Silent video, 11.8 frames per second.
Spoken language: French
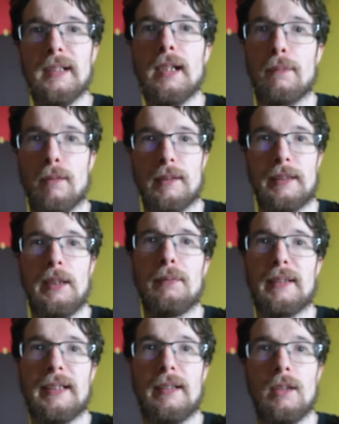
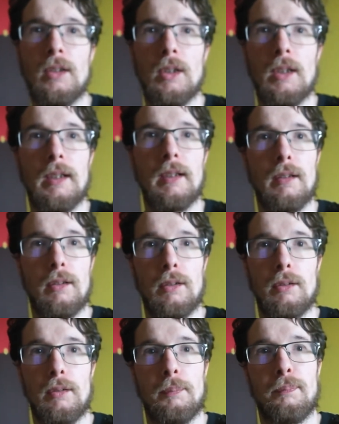défensifs
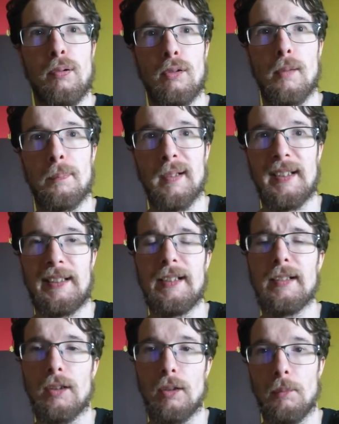euh, pour le
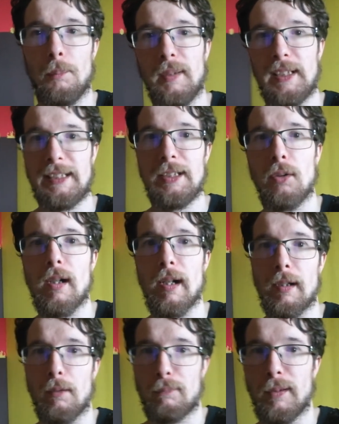pressing, mais sinon il n'a
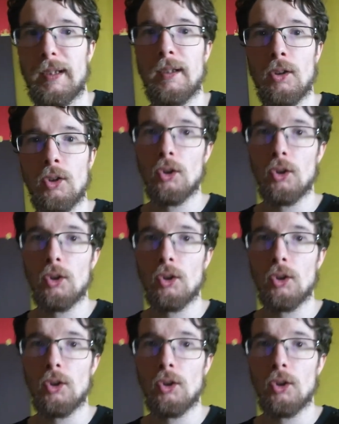rien fait.